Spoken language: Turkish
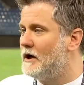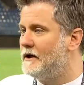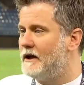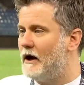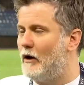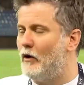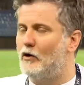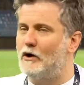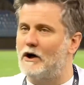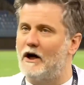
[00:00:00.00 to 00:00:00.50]
Ya
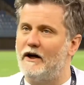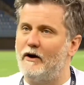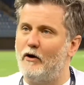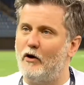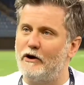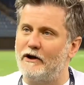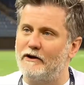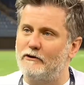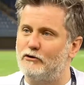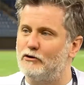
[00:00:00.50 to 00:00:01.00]
Okay'ı
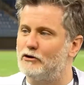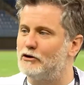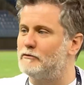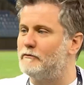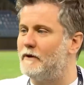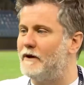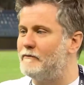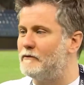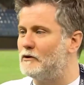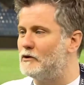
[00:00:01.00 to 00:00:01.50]
oynatıyoruz
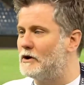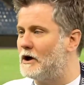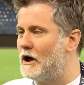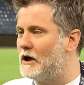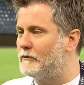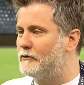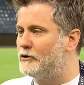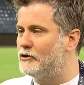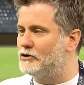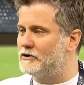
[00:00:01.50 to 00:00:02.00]
memnun
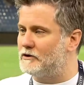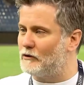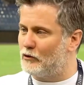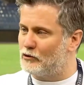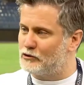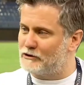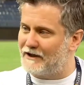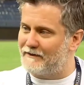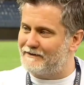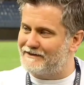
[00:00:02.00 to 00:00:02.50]
kalmıyor işte
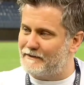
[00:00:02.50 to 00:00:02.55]
Ozan